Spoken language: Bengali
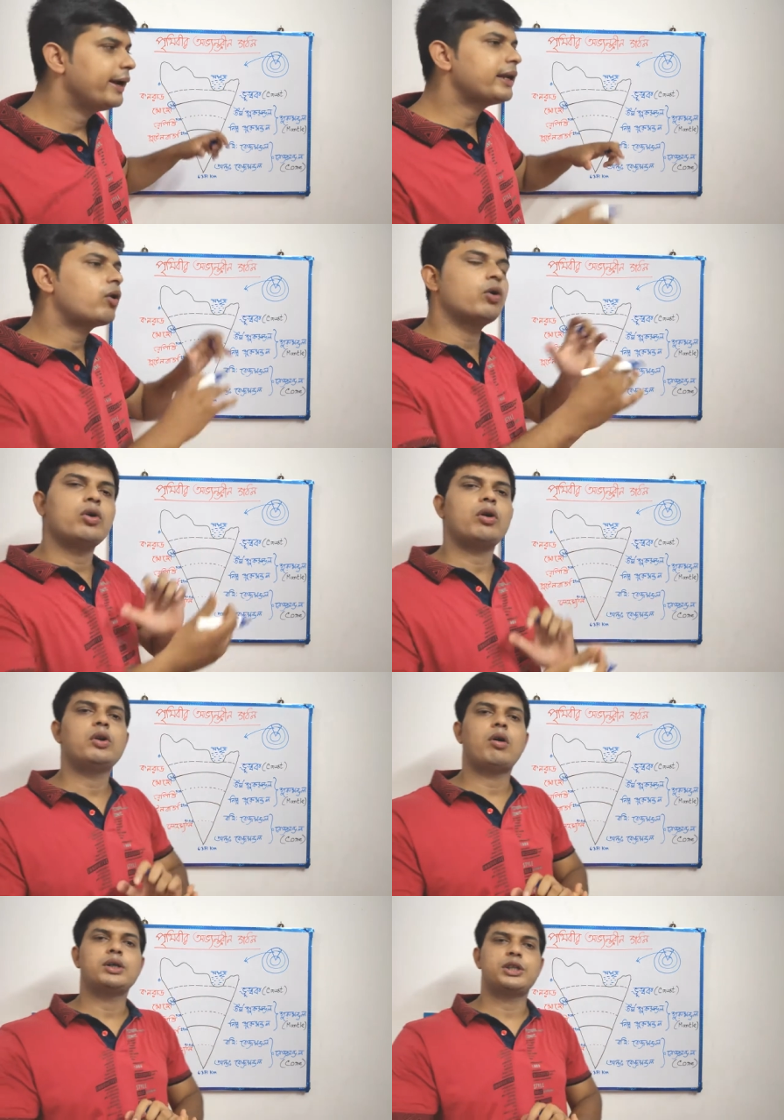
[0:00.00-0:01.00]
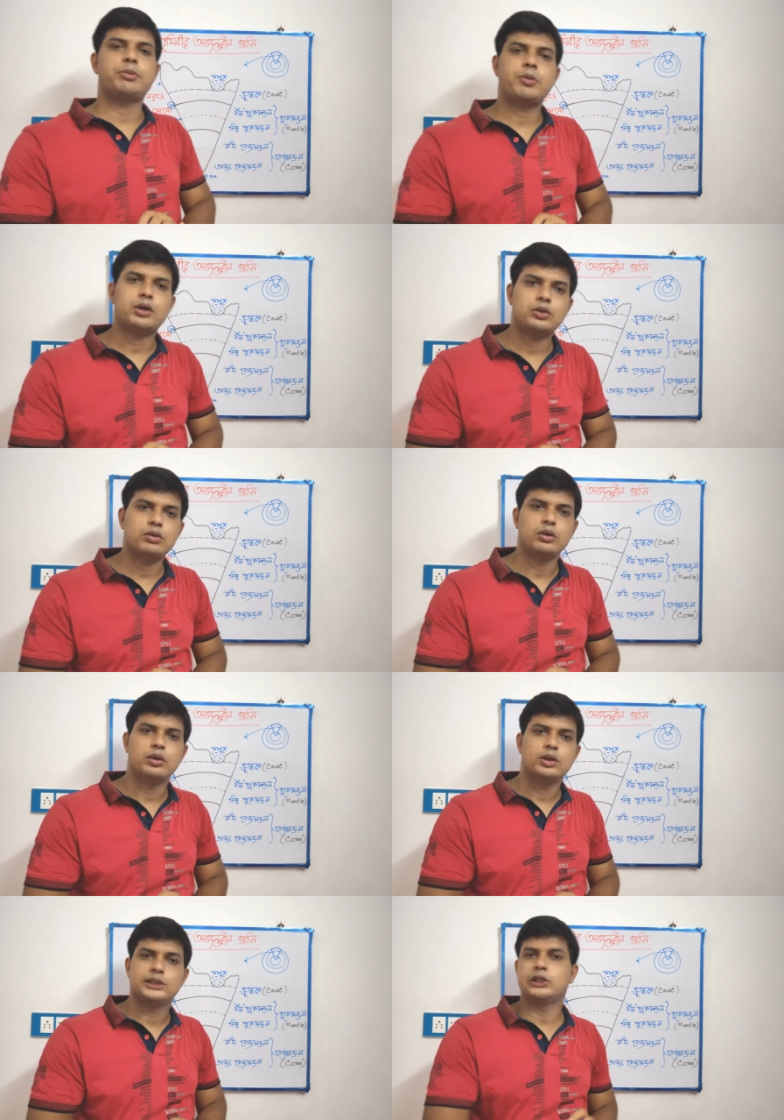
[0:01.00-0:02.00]
এটা খণ্ড খণ্ড অংশে বিভক্ত
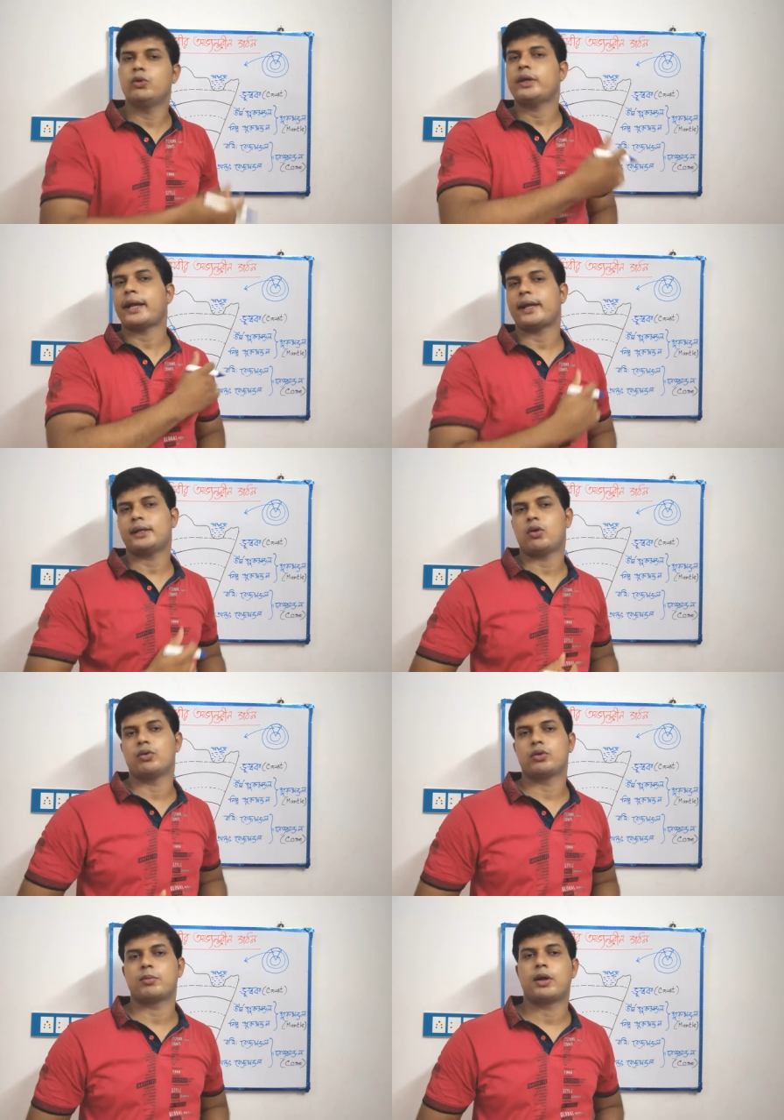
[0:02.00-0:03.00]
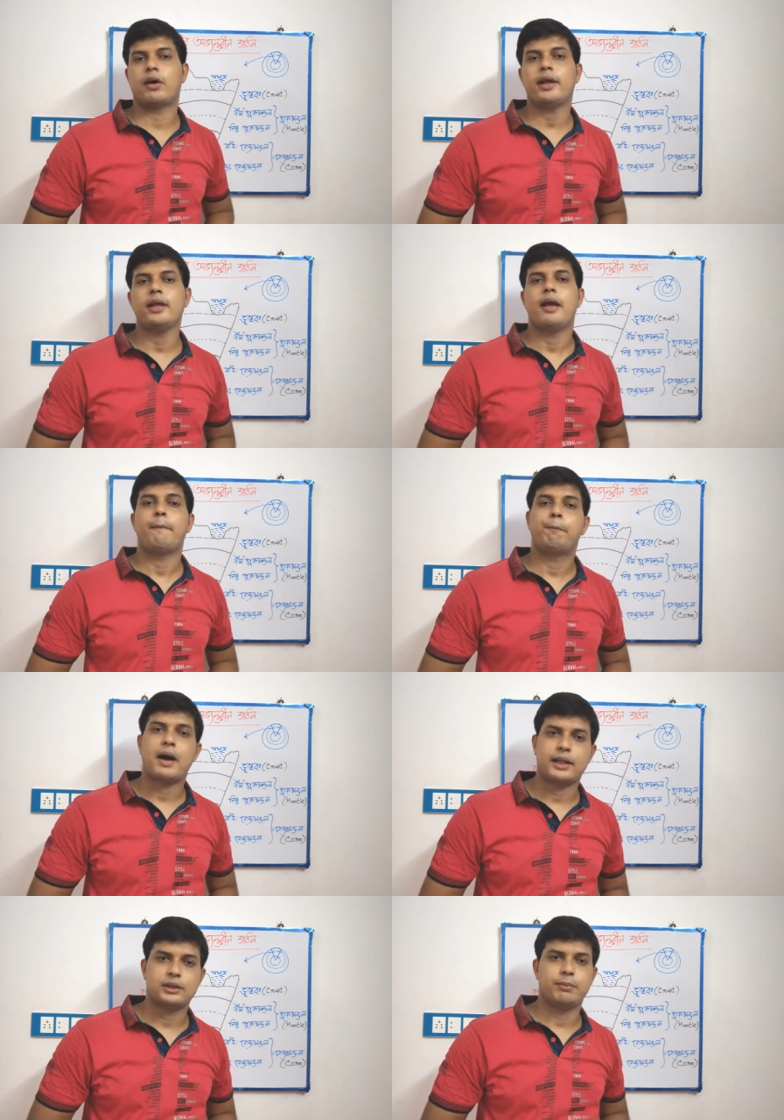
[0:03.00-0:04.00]
যেগুলোকে এক একটা খণ্ডকে বলা হয়
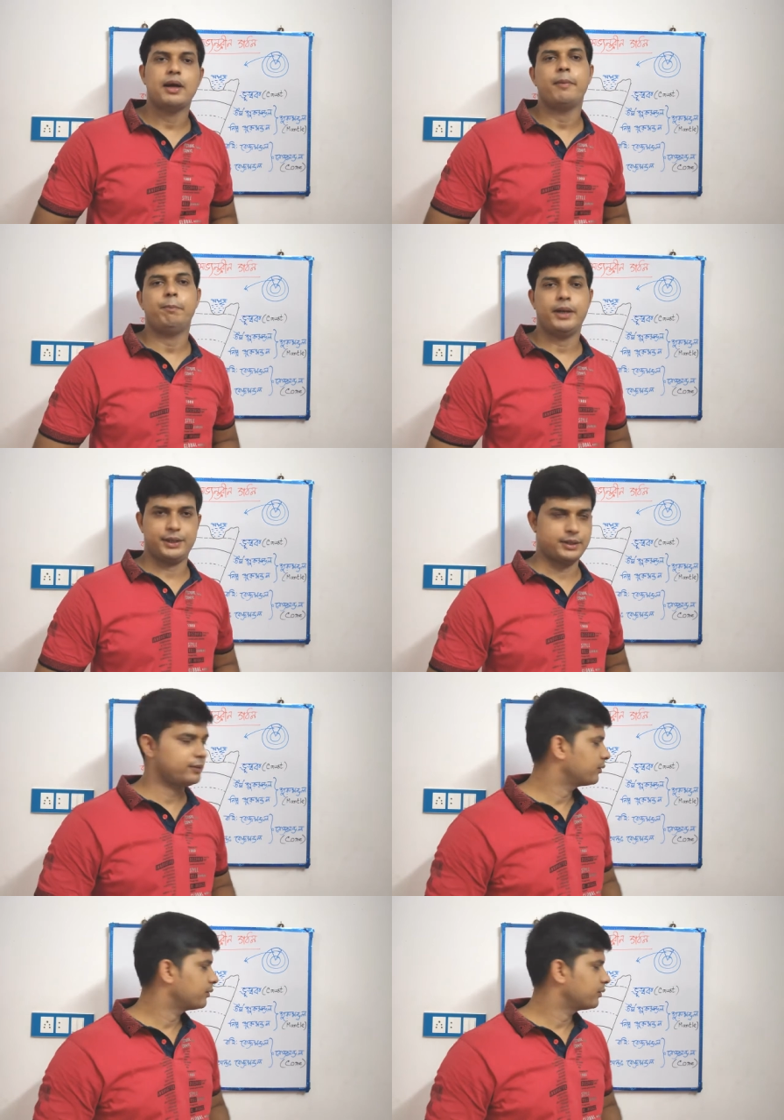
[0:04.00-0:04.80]
পাত বা প্লেট